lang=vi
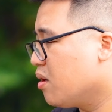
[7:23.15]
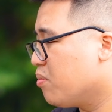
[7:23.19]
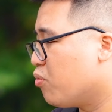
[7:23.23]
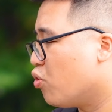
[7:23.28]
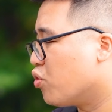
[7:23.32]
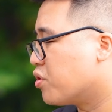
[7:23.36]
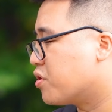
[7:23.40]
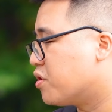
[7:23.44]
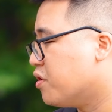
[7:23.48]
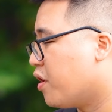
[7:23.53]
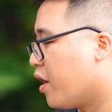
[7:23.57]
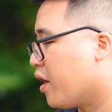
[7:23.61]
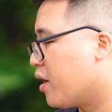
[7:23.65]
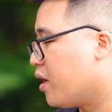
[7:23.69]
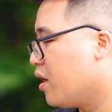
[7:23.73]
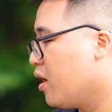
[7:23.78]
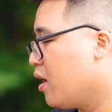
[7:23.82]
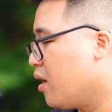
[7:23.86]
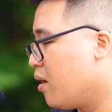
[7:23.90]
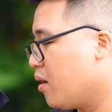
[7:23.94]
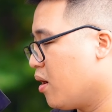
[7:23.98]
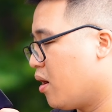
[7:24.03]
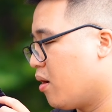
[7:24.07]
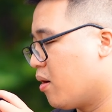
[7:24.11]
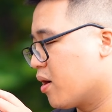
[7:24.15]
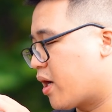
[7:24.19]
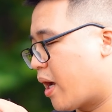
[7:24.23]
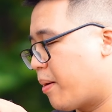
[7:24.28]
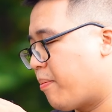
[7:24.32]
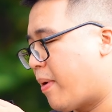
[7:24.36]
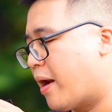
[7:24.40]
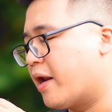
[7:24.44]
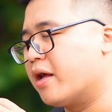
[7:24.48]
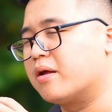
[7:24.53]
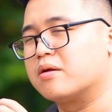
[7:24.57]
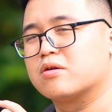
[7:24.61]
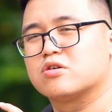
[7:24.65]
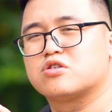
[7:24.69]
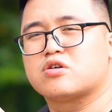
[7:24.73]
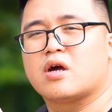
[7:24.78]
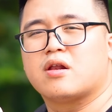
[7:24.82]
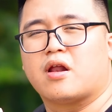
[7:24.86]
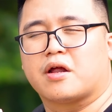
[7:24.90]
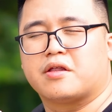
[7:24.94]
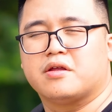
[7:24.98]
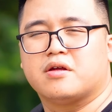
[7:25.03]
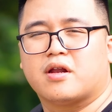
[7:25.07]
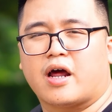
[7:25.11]
là buồn cười. Cái màn hình nó xoay
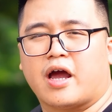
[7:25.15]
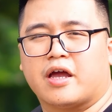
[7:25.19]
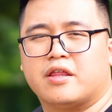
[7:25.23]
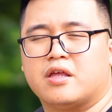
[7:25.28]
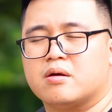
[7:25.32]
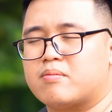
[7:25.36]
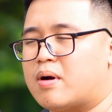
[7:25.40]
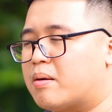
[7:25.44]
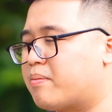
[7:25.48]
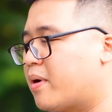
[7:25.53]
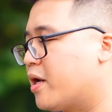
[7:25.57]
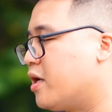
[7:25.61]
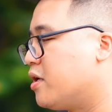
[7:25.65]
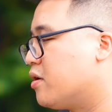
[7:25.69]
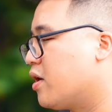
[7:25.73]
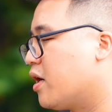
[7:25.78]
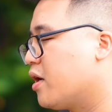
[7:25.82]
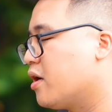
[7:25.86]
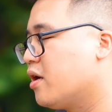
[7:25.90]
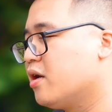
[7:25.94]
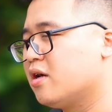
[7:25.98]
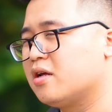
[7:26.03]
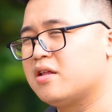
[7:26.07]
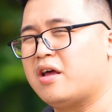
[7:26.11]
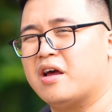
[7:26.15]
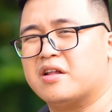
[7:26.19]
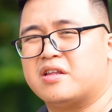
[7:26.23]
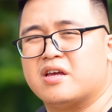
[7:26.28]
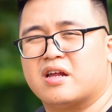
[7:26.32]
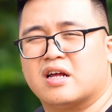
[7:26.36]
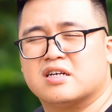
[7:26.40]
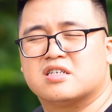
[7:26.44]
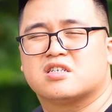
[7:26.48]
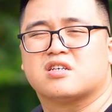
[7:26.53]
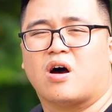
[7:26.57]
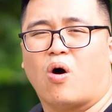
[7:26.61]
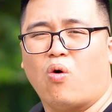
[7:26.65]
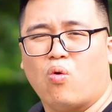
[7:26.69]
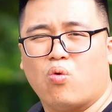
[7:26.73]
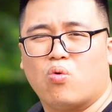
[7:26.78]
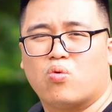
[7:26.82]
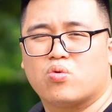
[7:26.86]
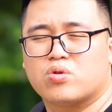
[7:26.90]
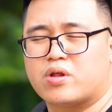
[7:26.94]
lật như này nhưng mà màn hình lại hiển thị lại xấu.